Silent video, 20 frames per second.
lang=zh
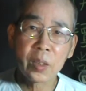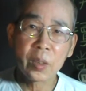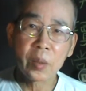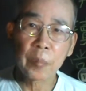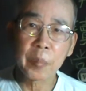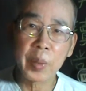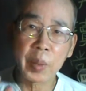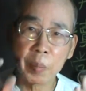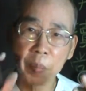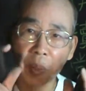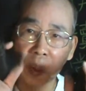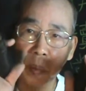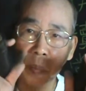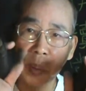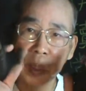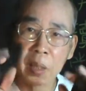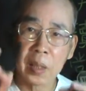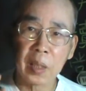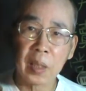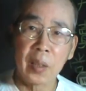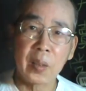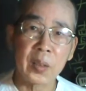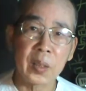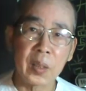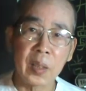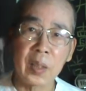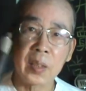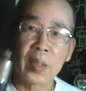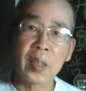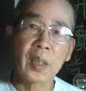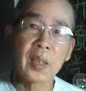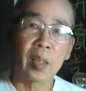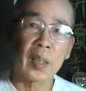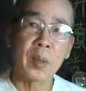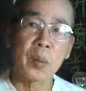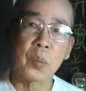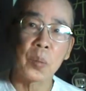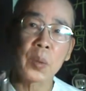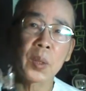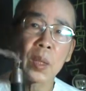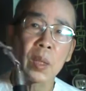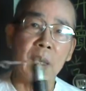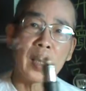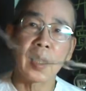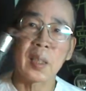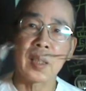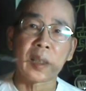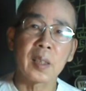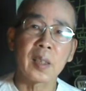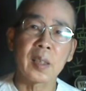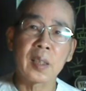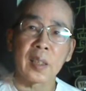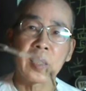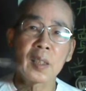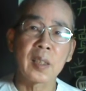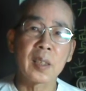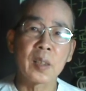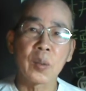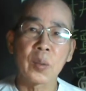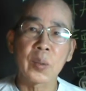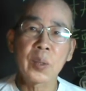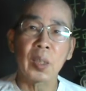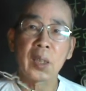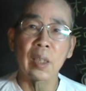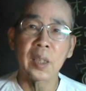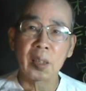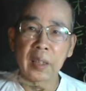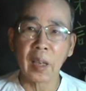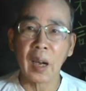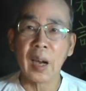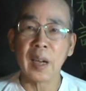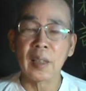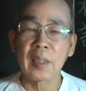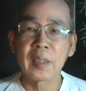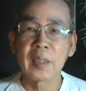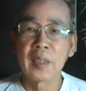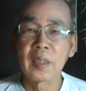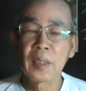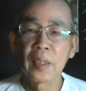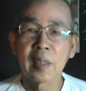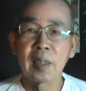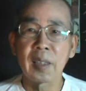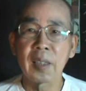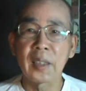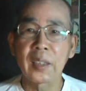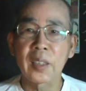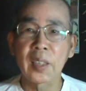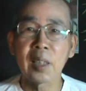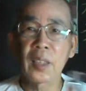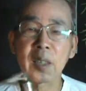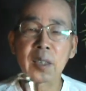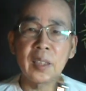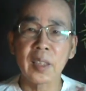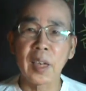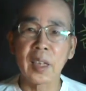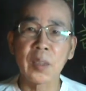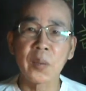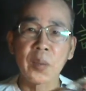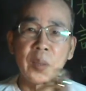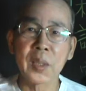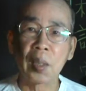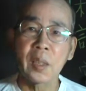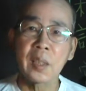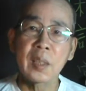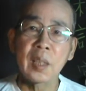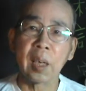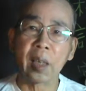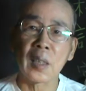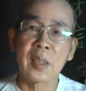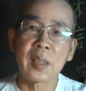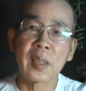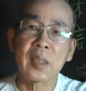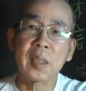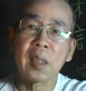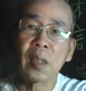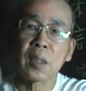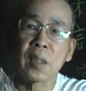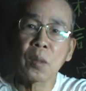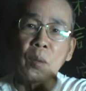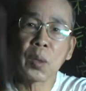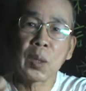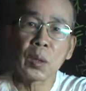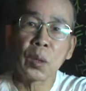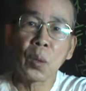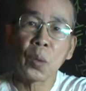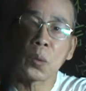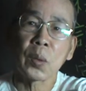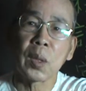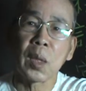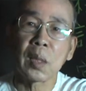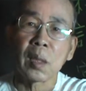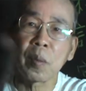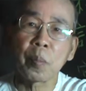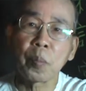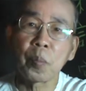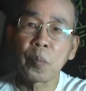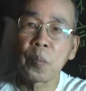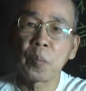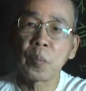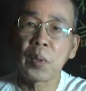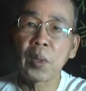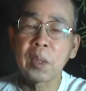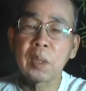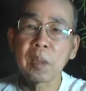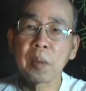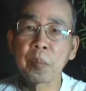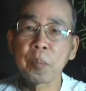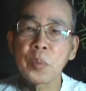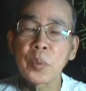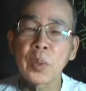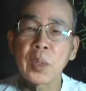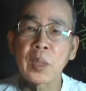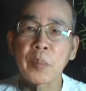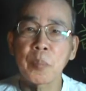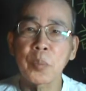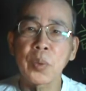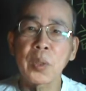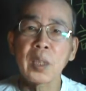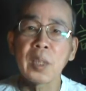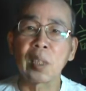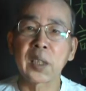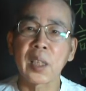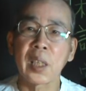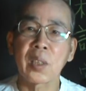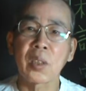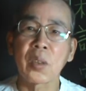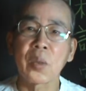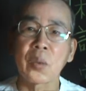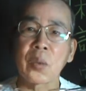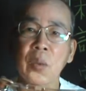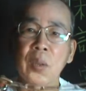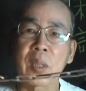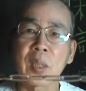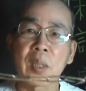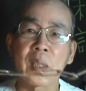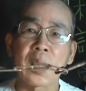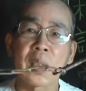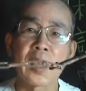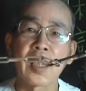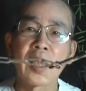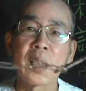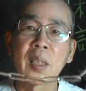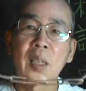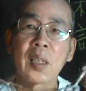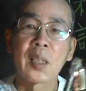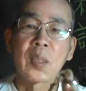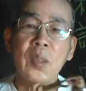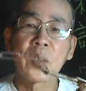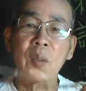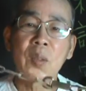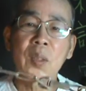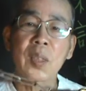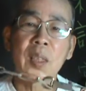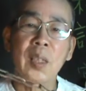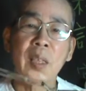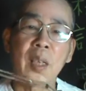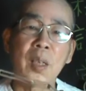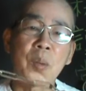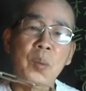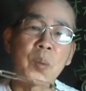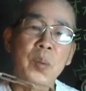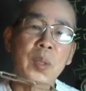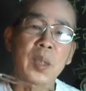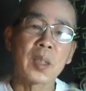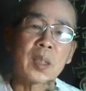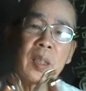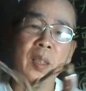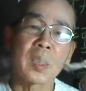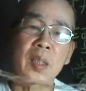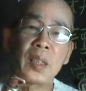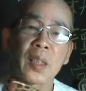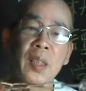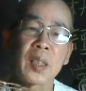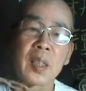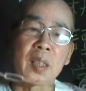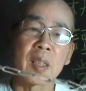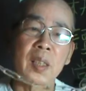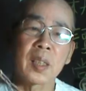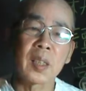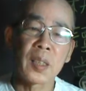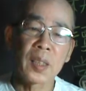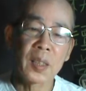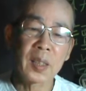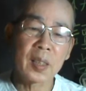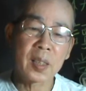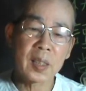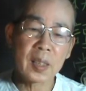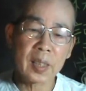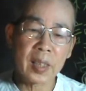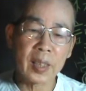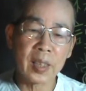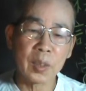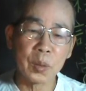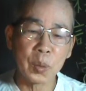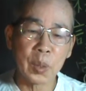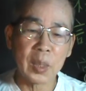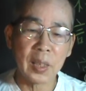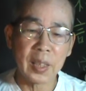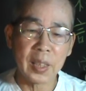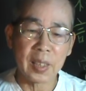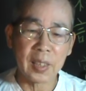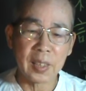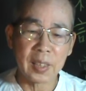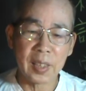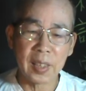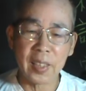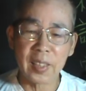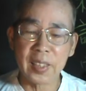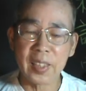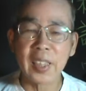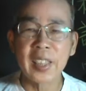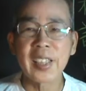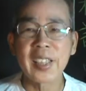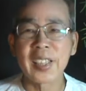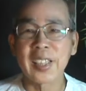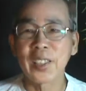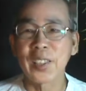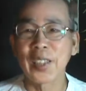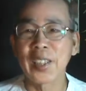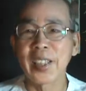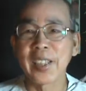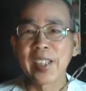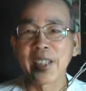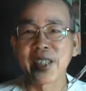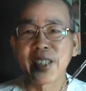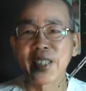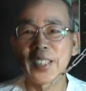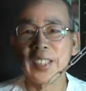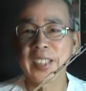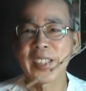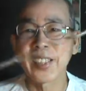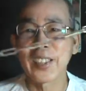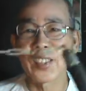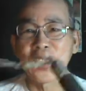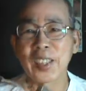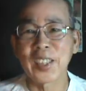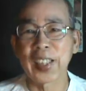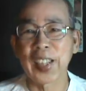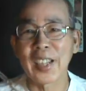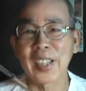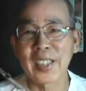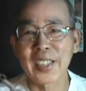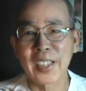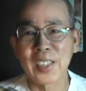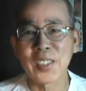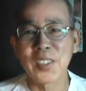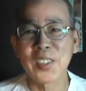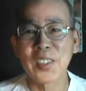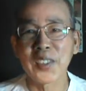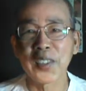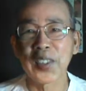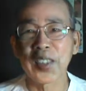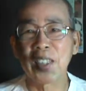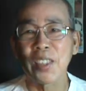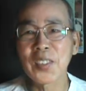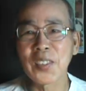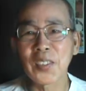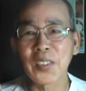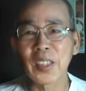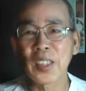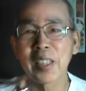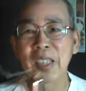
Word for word: 没没有面罩的啊，这样来互相来互相来打啊，真的打，因为这个打在身上是会痛，但是但是不会不会很严重，就是用这个来互相的那个呃对练啊，真实对练对打，以前就是用这种的。